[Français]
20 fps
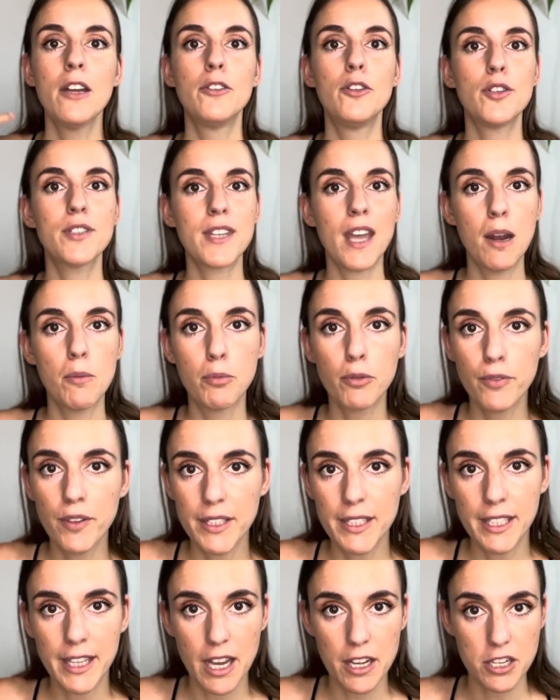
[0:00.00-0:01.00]
de ce qu'elle
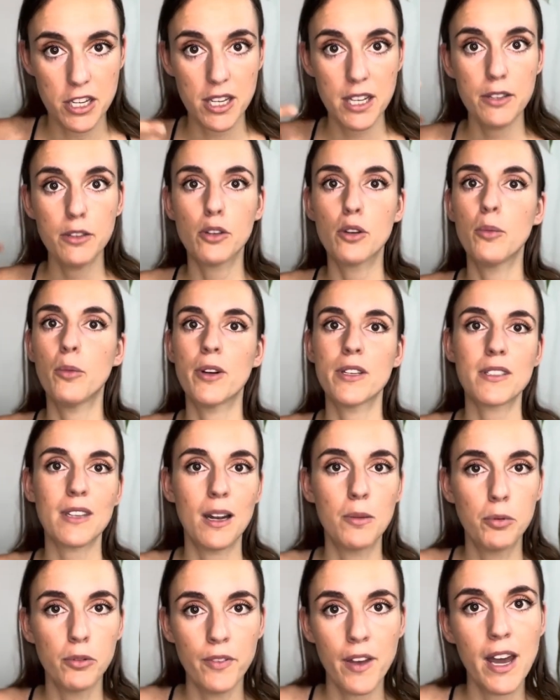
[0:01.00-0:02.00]
pouvait dégager, de comment est-ce
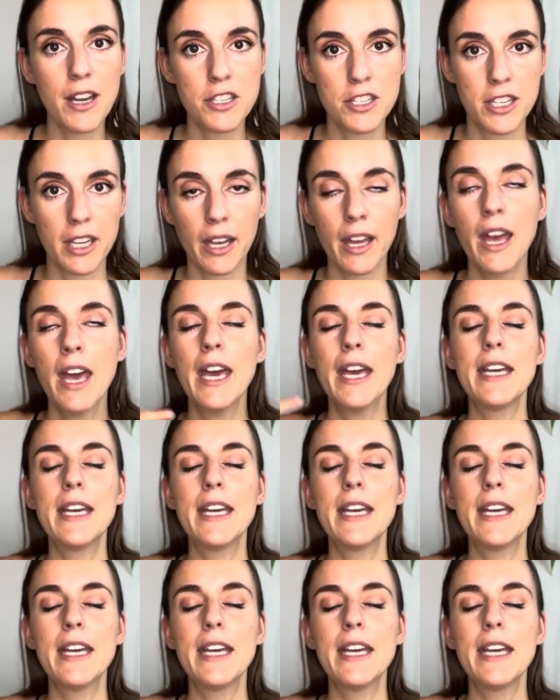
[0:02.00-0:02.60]
qu'elle pouvait agir.